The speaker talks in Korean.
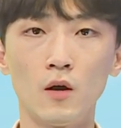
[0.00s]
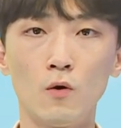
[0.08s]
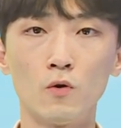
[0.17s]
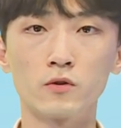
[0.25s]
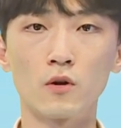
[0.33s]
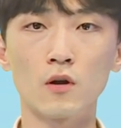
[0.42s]

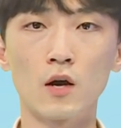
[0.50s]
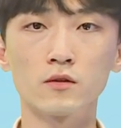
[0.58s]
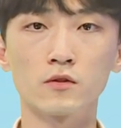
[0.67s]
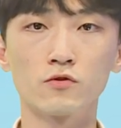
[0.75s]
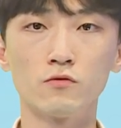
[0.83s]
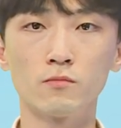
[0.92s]

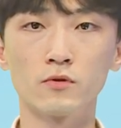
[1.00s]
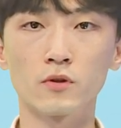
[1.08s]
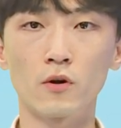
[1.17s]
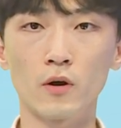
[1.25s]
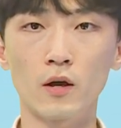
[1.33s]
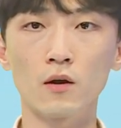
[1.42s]
오전까지 중부
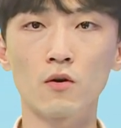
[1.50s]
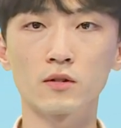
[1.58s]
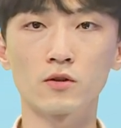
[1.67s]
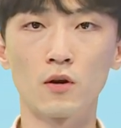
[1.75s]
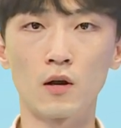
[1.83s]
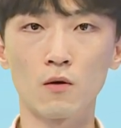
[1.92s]
서해안과
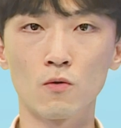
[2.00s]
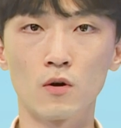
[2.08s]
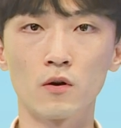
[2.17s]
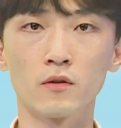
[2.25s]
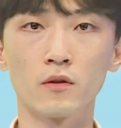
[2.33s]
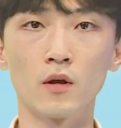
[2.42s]

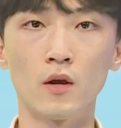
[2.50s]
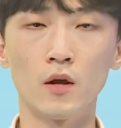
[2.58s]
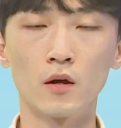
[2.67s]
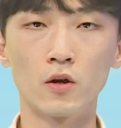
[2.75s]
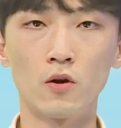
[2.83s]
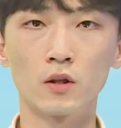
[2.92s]
전라권,
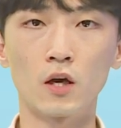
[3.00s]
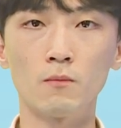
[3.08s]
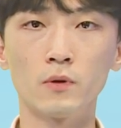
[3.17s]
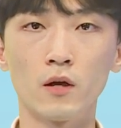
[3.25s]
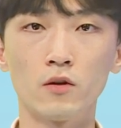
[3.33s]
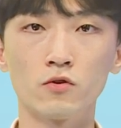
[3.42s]
경남
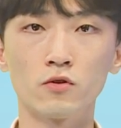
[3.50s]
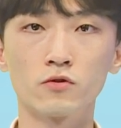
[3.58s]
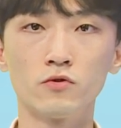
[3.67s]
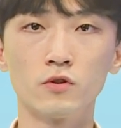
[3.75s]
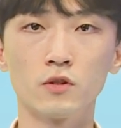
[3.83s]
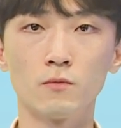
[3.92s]
내륙을
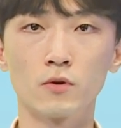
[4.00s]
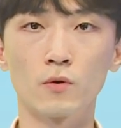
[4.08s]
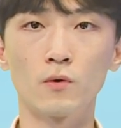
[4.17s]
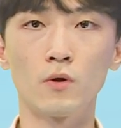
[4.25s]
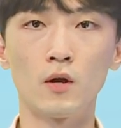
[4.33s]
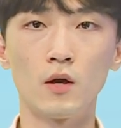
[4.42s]

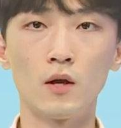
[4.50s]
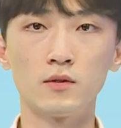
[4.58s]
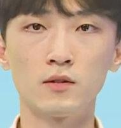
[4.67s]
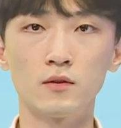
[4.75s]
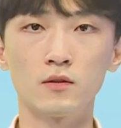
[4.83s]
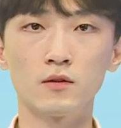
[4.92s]
중심으로
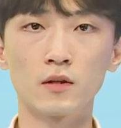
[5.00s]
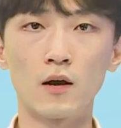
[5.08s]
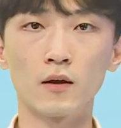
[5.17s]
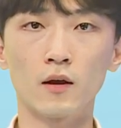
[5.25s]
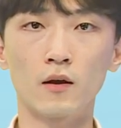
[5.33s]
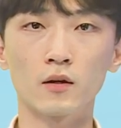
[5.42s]
짙은
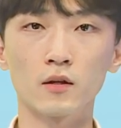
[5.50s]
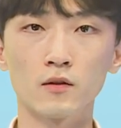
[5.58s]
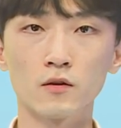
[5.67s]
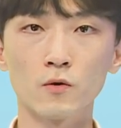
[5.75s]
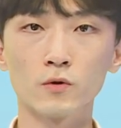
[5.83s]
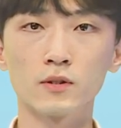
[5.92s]
안개가
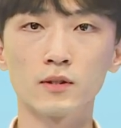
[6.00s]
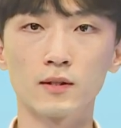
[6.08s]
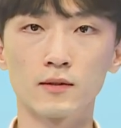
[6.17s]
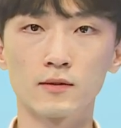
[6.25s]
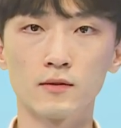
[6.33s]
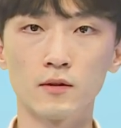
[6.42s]
끼는 곳이
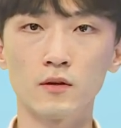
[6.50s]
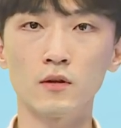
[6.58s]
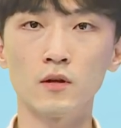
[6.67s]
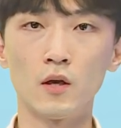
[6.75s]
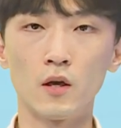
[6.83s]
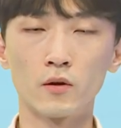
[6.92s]
있겠으니
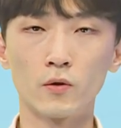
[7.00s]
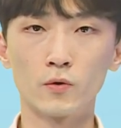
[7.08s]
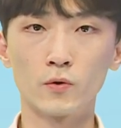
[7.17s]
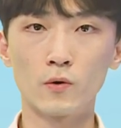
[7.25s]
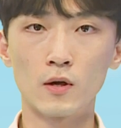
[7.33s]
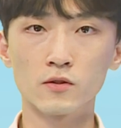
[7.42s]

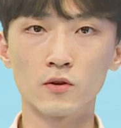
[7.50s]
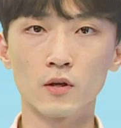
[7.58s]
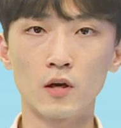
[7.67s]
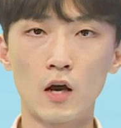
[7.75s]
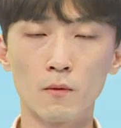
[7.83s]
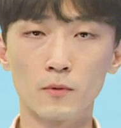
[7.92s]
교통안전에
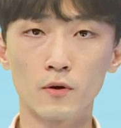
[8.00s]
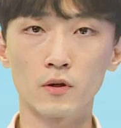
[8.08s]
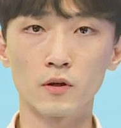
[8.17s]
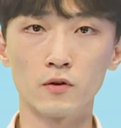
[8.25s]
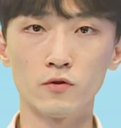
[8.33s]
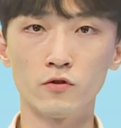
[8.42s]

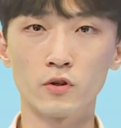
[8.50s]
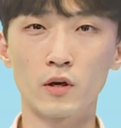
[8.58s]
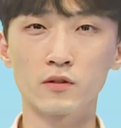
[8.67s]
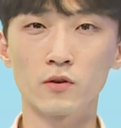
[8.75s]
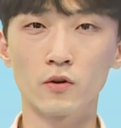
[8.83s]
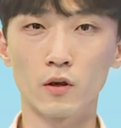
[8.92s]
각별히
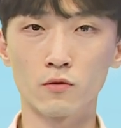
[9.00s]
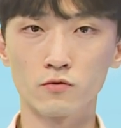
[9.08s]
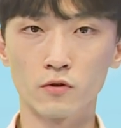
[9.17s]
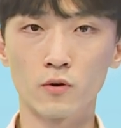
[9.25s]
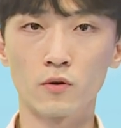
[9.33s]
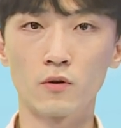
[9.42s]

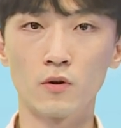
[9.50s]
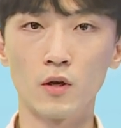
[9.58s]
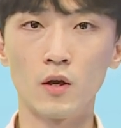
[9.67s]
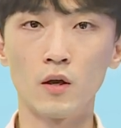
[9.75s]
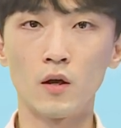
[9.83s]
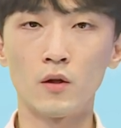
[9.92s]
유의하셔야겠고요.
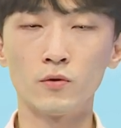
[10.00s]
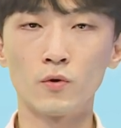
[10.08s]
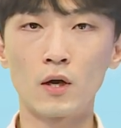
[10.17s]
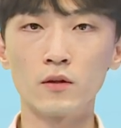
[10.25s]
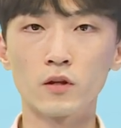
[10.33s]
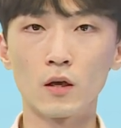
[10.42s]

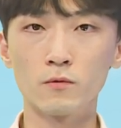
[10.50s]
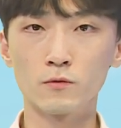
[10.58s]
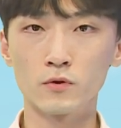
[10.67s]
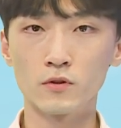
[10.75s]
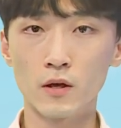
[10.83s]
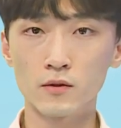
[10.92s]
또한
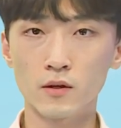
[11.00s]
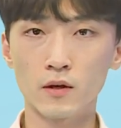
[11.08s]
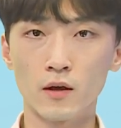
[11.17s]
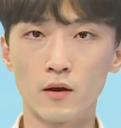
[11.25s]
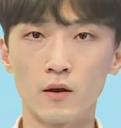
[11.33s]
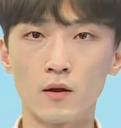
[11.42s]
대부분
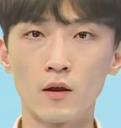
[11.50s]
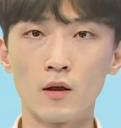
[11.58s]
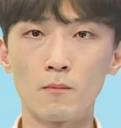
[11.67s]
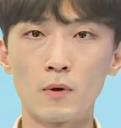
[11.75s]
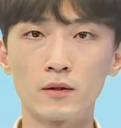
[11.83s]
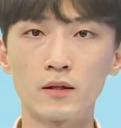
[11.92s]
해상에
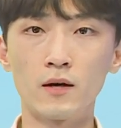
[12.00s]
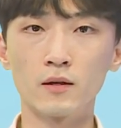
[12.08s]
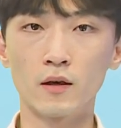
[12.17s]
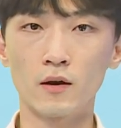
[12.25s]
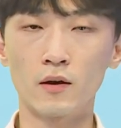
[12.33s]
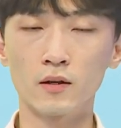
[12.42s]
바다
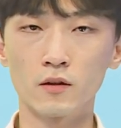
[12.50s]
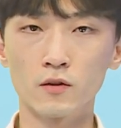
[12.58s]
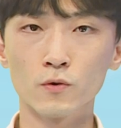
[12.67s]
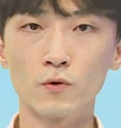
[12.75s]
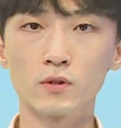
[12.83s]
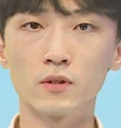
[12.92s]
안개가 끼는
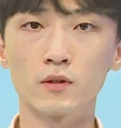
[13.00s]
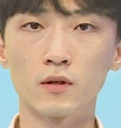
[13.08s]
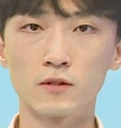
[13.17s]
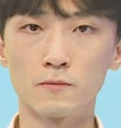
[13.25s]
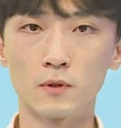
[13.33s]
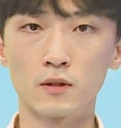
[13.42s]
곳이
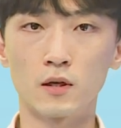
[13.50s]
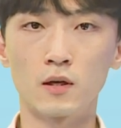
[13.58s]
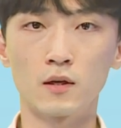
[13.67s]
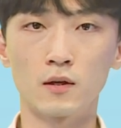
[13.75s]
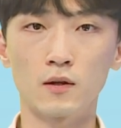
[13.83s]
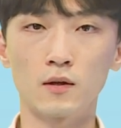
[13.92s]
있겠습니다.